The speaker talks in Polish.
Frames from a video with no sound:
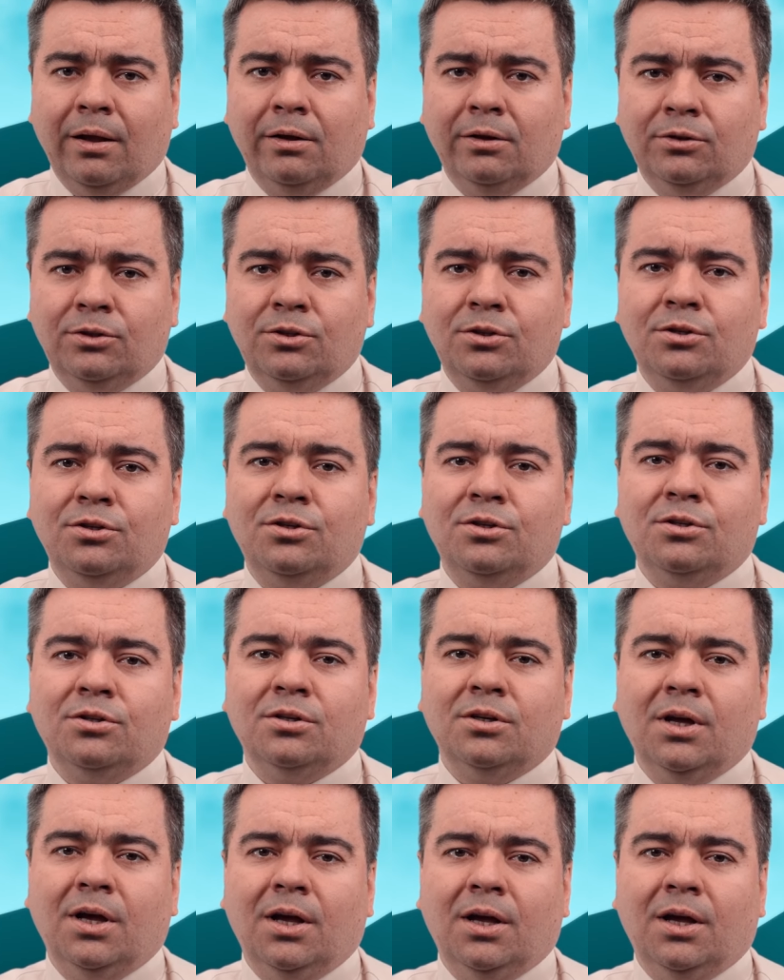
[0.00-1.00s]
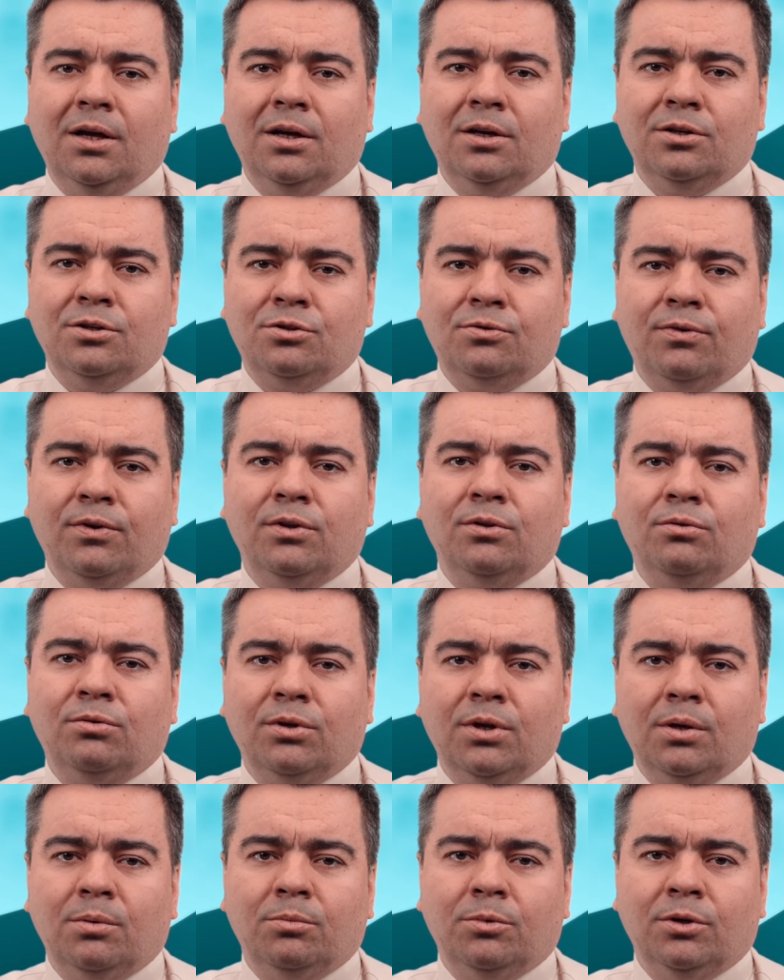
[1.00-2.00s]
Dziś
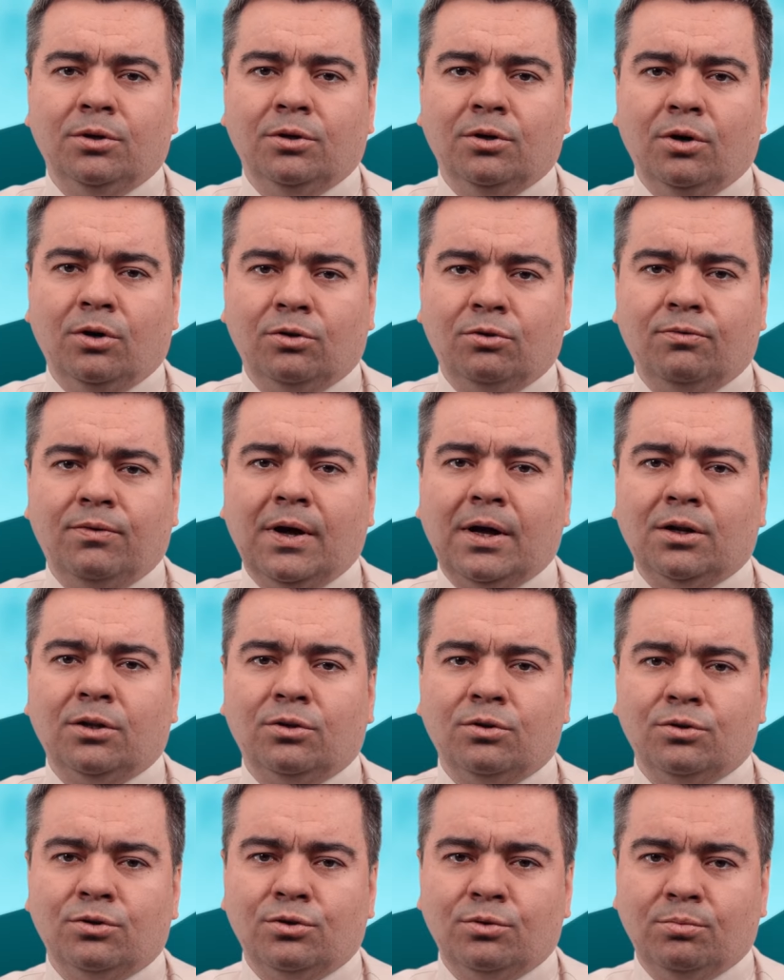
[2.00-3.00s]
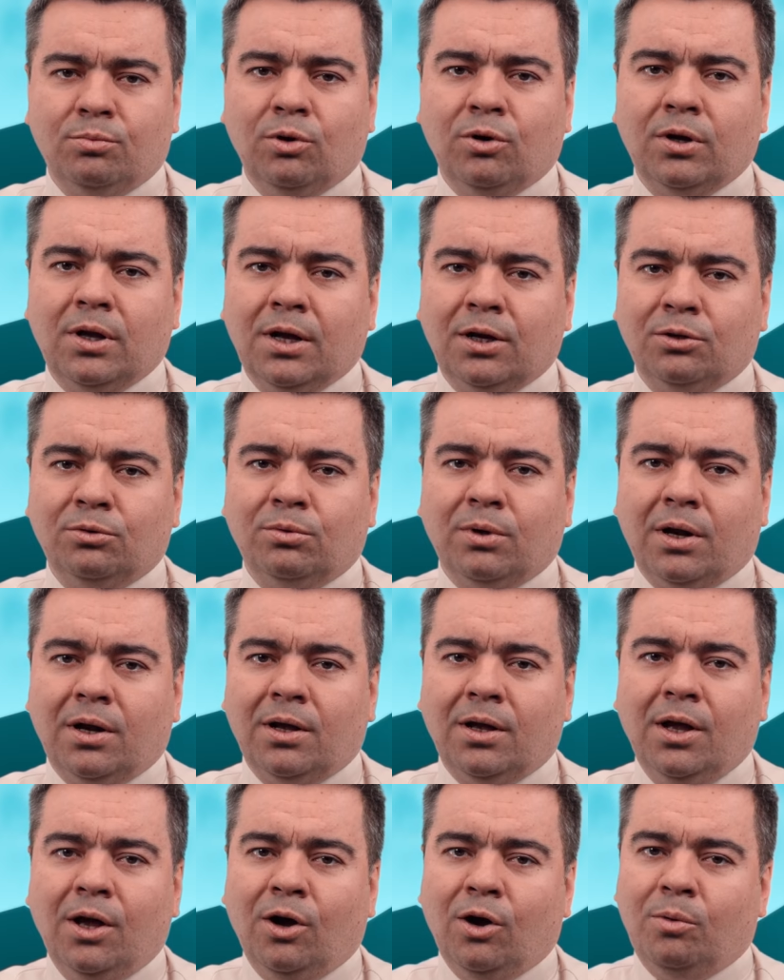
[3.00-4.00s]
świętujemy otwartość Boga,
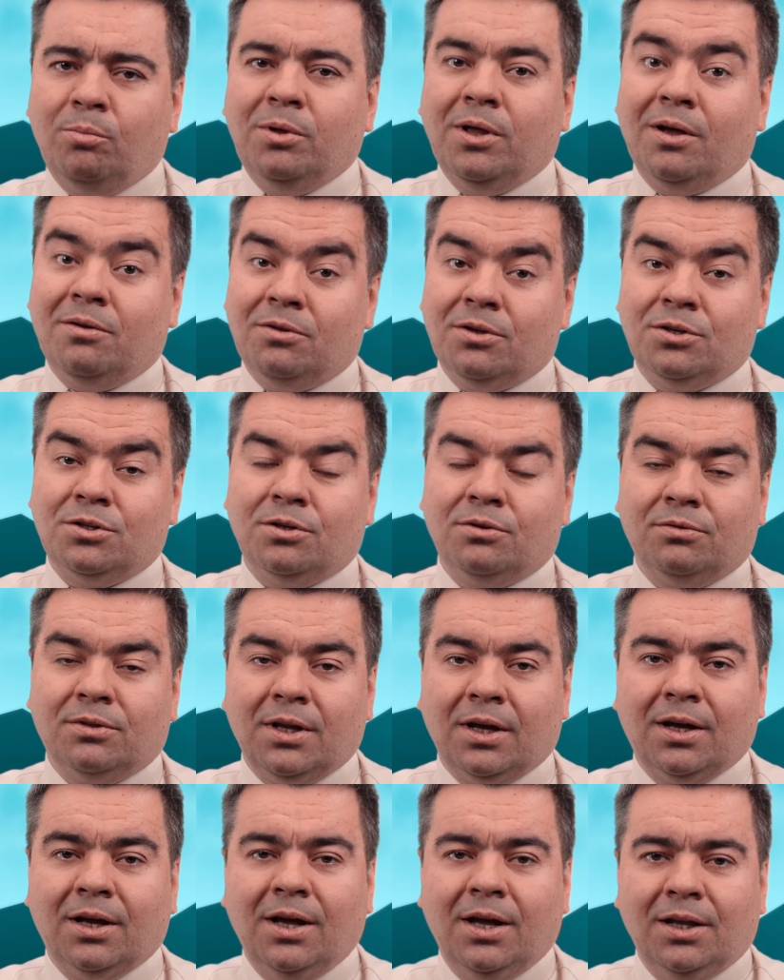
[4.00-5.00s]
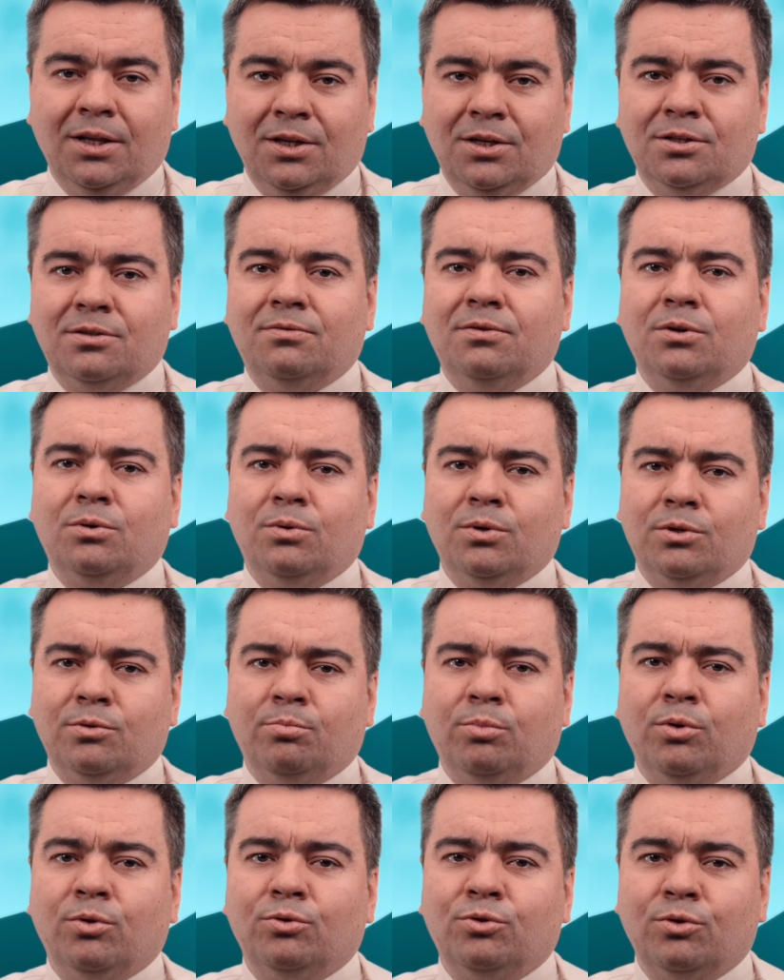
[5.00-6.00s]
która objawia się w tak niezwykły
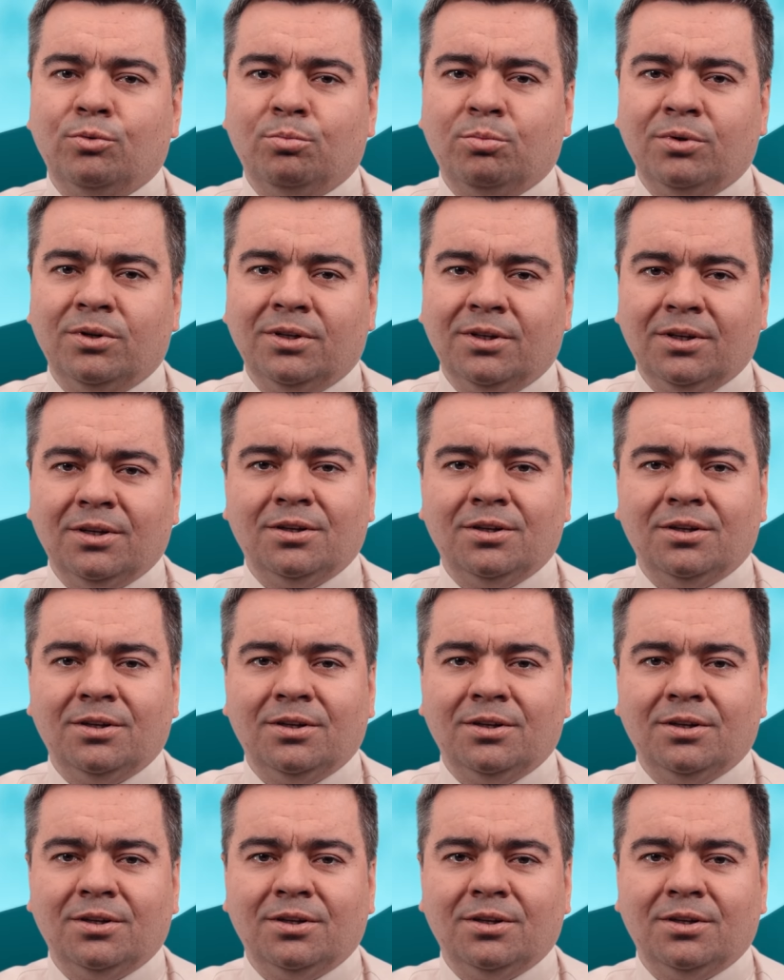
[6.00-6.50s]
sposób.